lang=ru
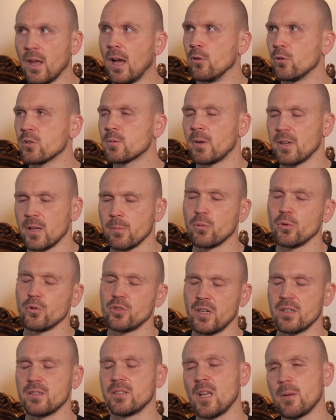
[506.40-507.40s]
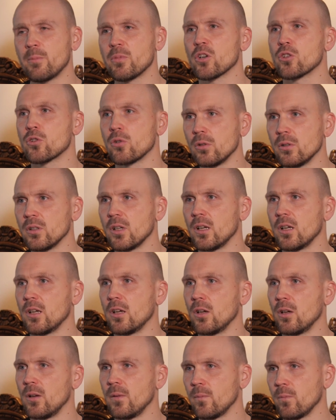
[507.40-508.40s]
Да, ну смотри, получается, я прошел,
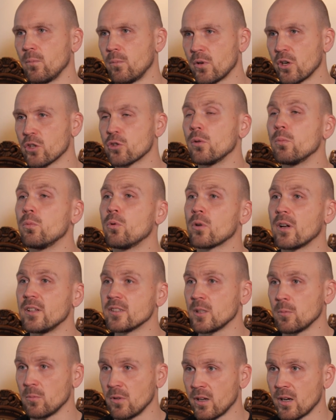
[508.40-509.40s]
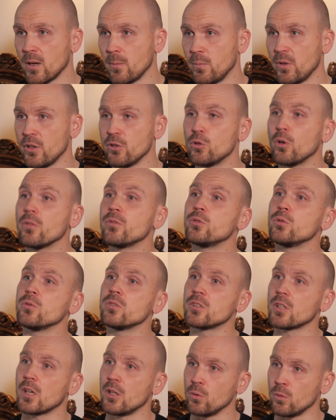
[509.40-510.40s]
э, прошел по Уральским горам, пересек всю
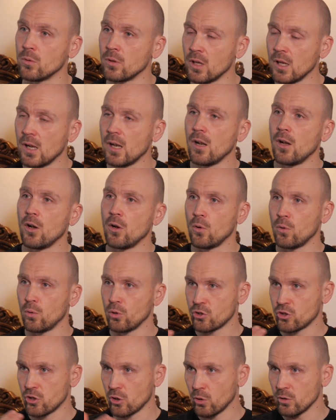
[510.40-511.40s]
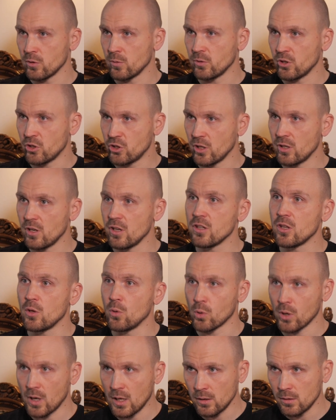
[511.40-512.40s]
страну. От широтного течения реки
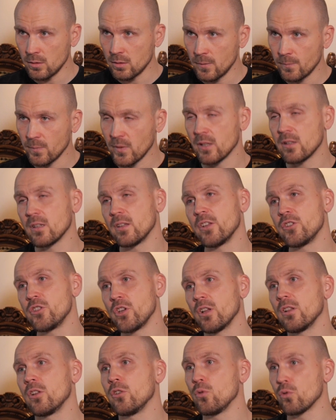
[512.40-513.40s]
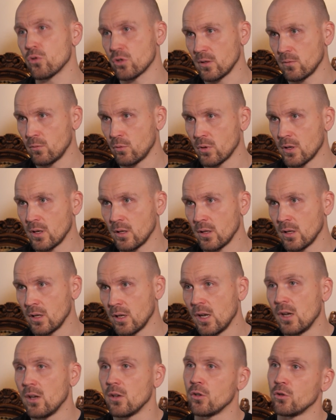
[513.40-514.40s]
Урал, это начало Южного
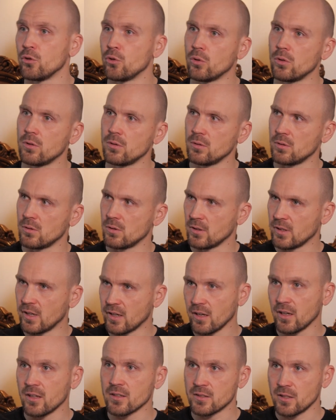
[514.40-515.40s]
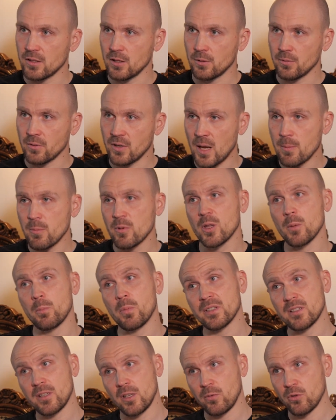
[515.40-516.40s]
Урала, до горы Константина Камень, до
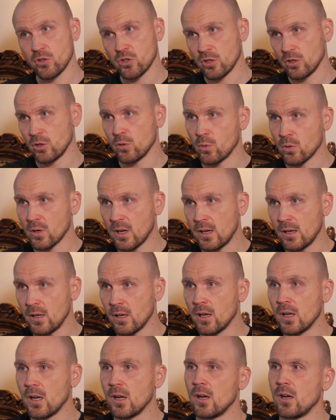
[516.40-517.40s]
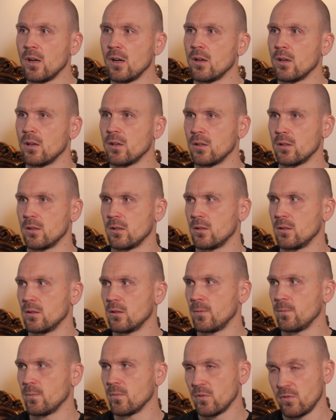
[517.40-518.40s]
последней вершины на Урале, э,
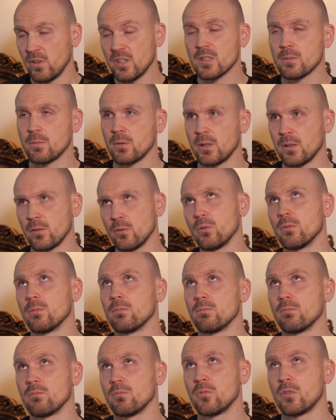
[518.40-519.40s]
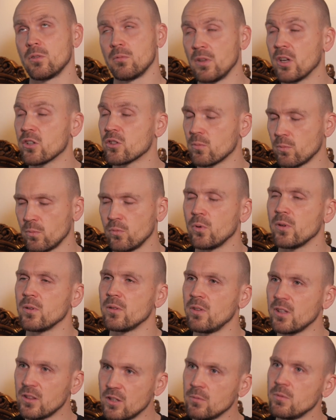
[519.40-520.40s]
2,5, ну, даже ну,
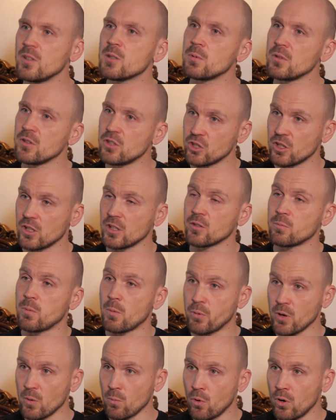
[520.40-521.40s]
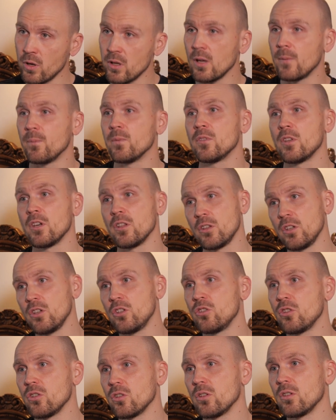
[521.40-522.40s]
2, 2,5 тысячи километров по прямой,
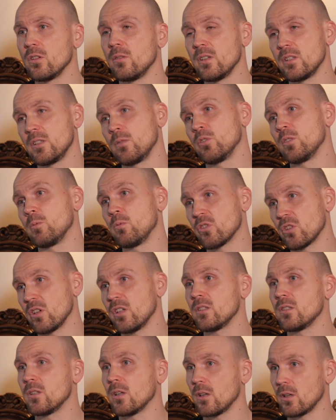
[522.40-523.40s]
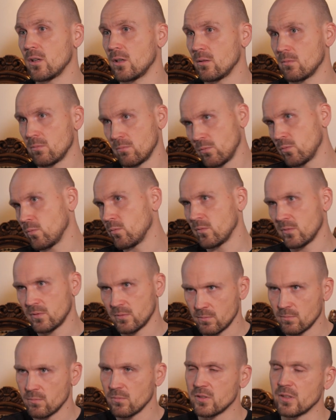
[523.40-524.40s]
3286 э,
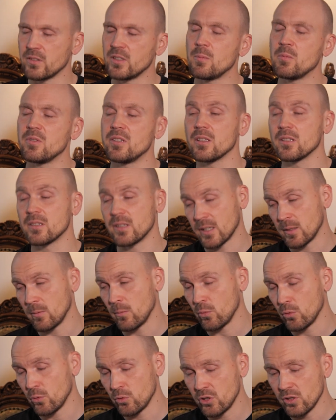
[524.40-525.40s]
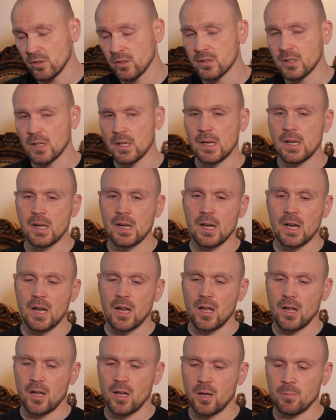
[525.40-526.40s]
со всеми зигзагами получилось,
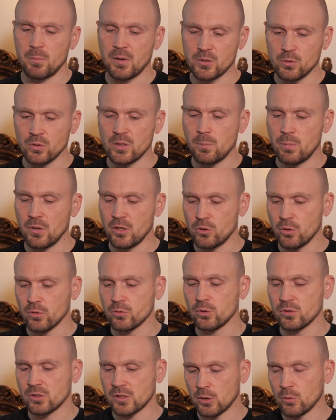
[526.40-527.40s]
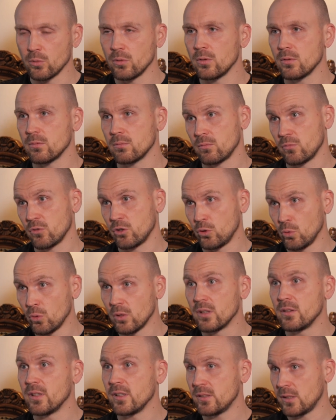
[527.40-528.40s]
а, по сути пересек всю страну с
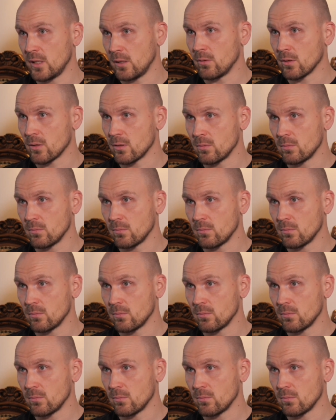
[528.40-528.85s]
юга на север.